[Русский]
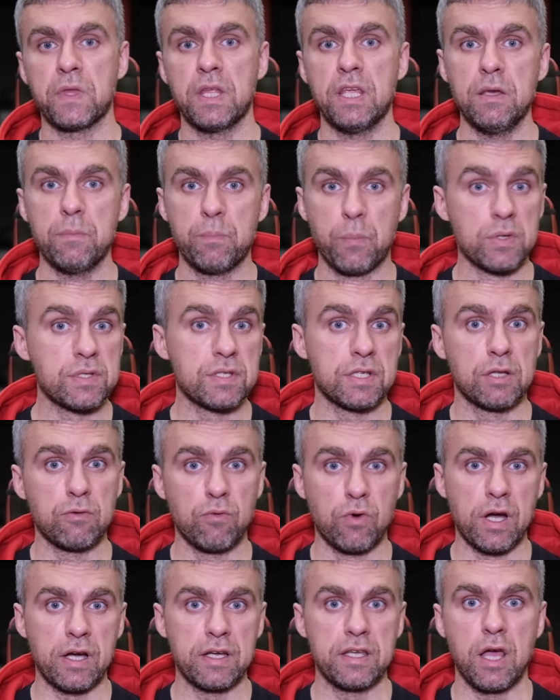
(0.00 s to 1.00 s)
И после
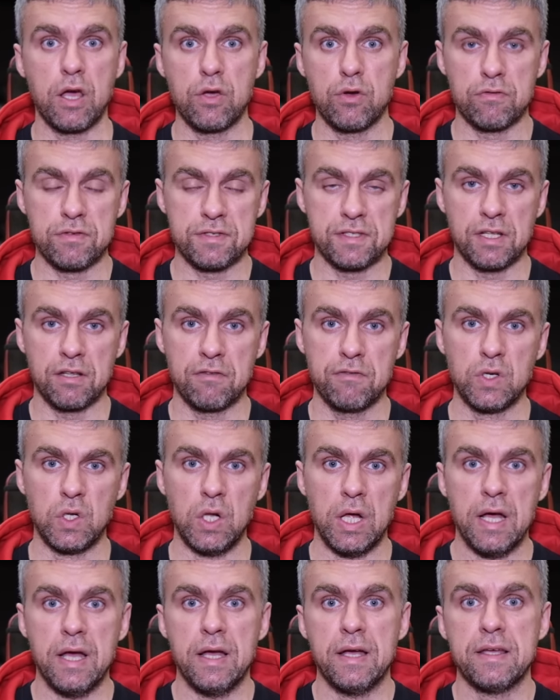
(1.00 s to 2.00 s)
того, как я ее восстановил,
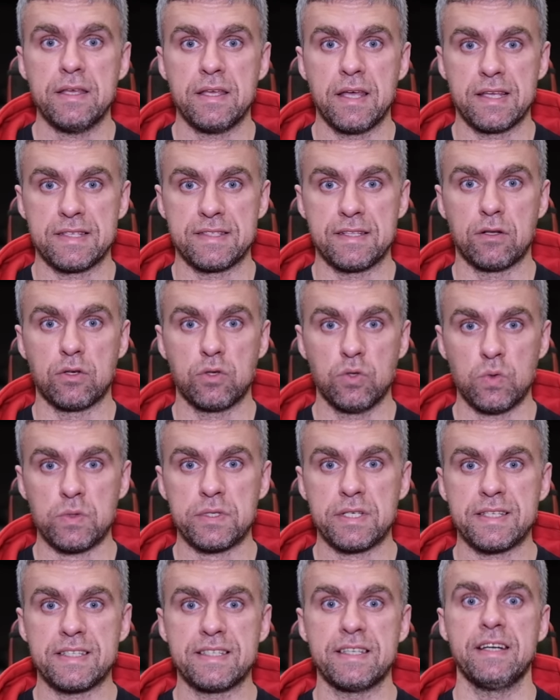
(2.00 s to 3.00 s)
я
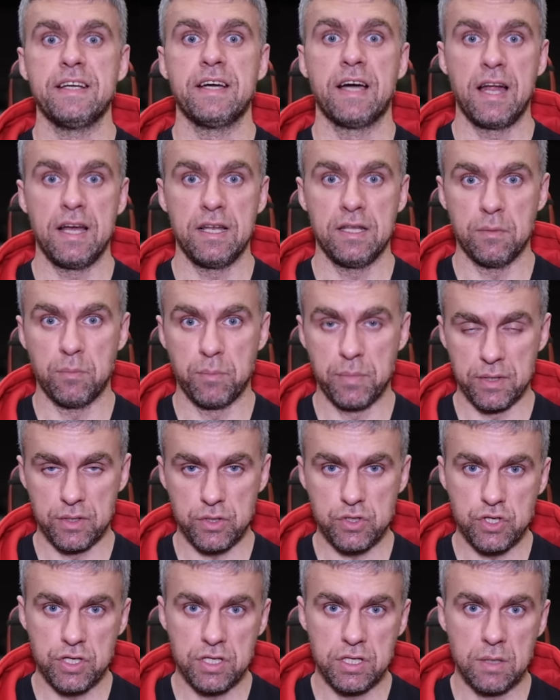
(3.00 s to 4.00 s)
столкнулся сталкиваться с реальным
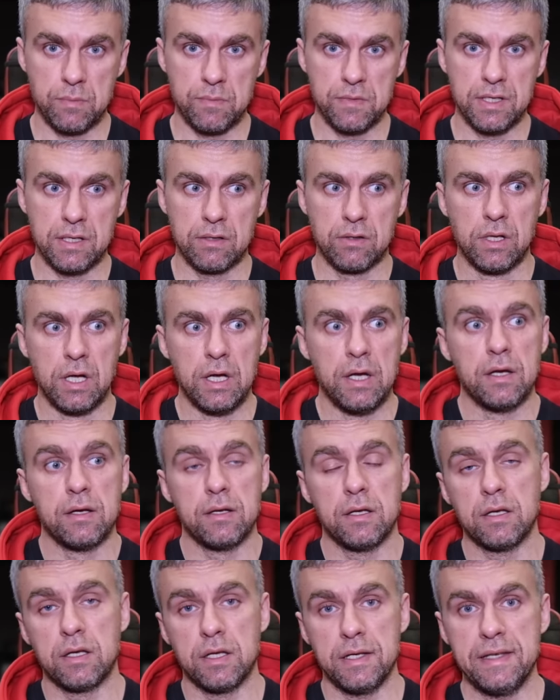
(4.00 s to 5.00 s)
положением дел
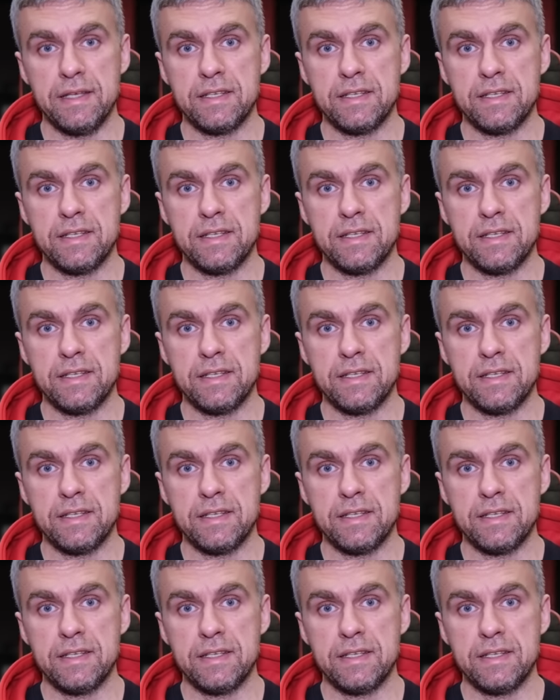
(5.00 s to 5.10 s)
э,